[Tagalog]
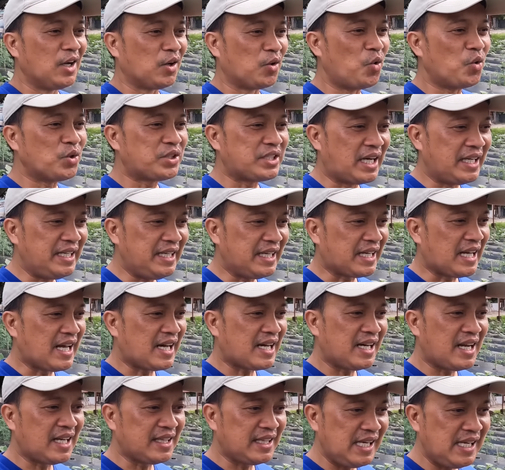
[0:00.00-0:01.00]
kung saan
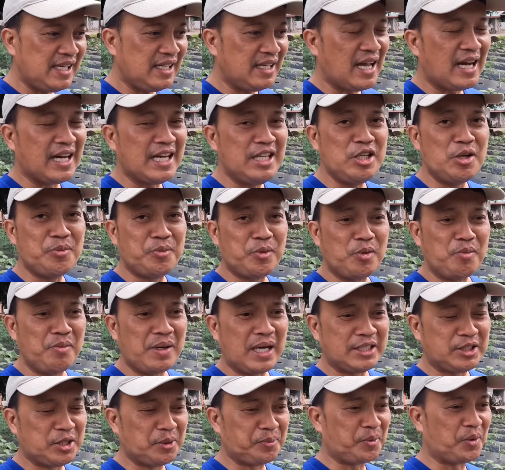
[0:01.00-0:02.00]
nakakarating ang inyo pong
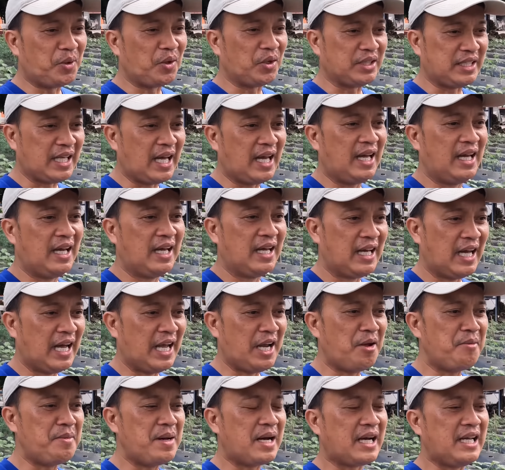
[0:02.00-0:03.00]
mga suporta.
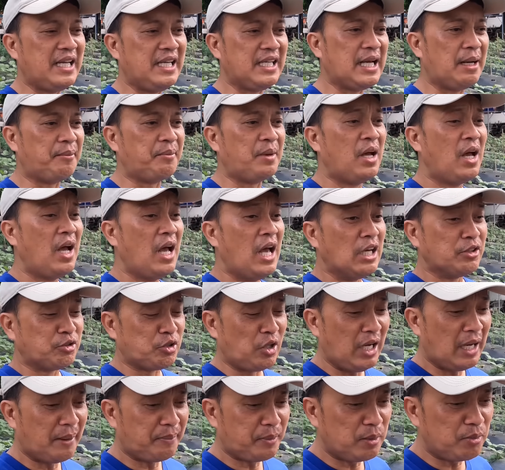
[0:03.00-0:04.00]
Ano mga kalingap?
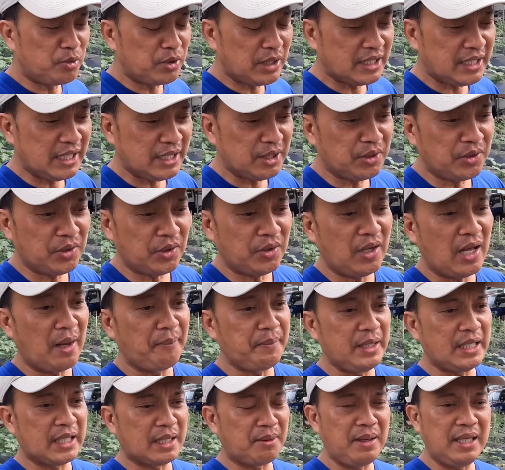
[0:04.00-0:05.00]
So ilang po muna siguro ang
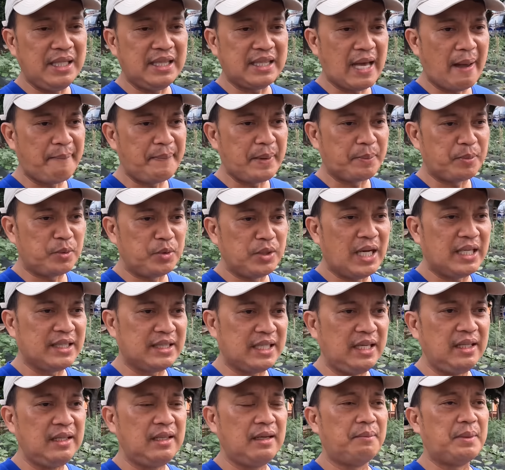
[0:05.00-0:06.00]
pinaka main topic po
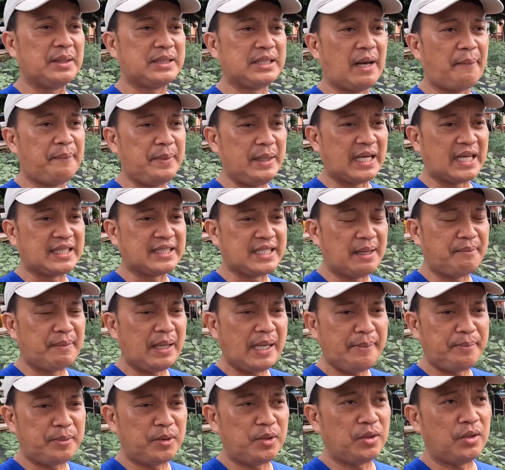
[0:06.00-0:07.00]
natin, basta ang
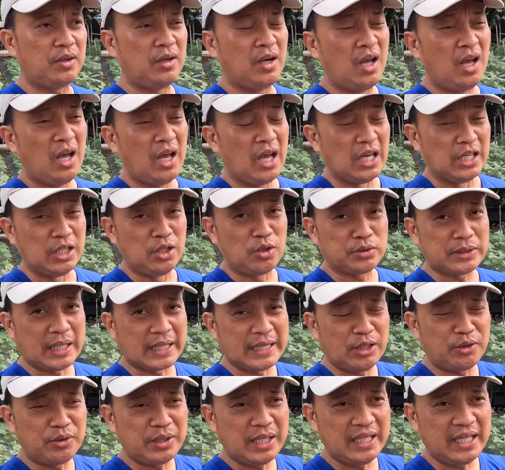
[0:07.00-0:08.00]
pinakasummary po. Yung
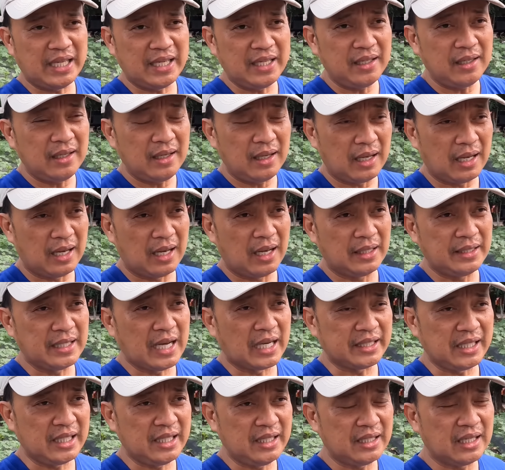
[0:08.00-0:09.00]
tatlo na yan, uh,
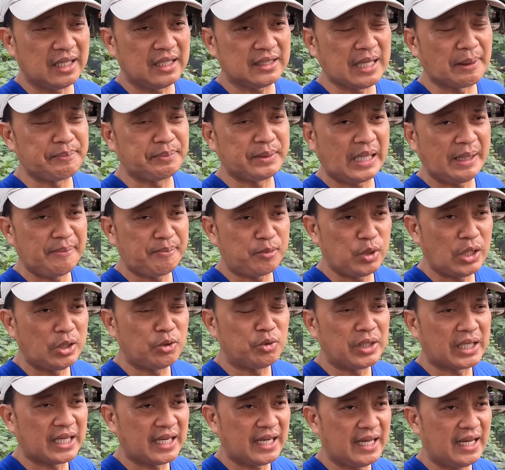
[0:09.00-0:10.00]
dating uh, top 3 po yan
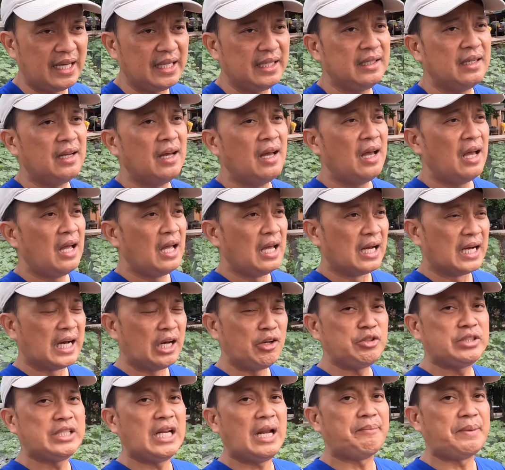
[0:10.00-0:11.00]
nung nakaraan,
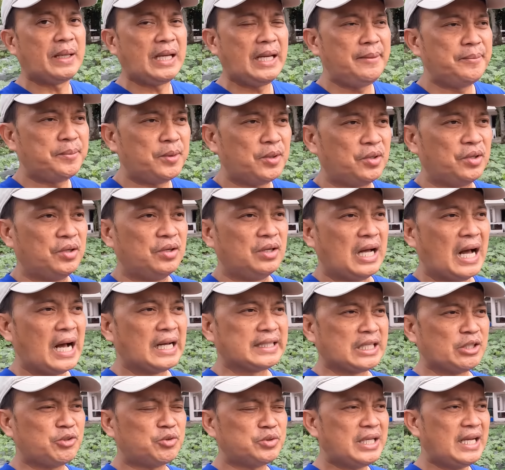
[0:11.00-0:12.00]
ngayon sila pa rin po.
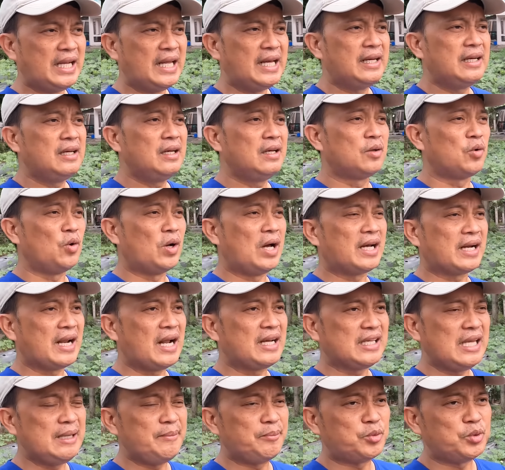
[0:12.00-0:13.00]
Ang tanong na lang kung ang
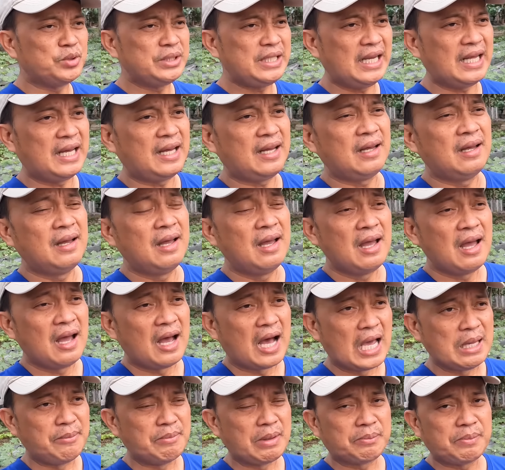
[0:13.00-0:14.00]
ranking po nila
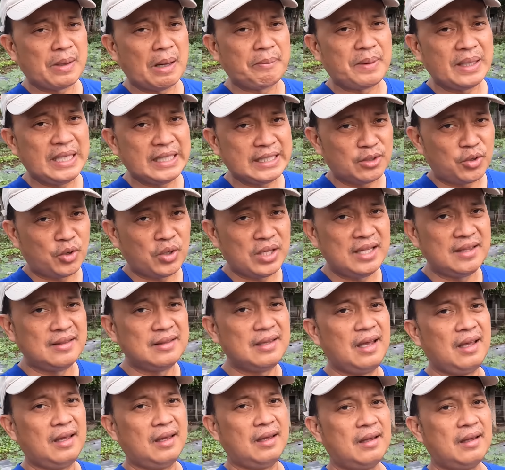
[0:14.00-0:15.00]
ay magpapalit or hindi.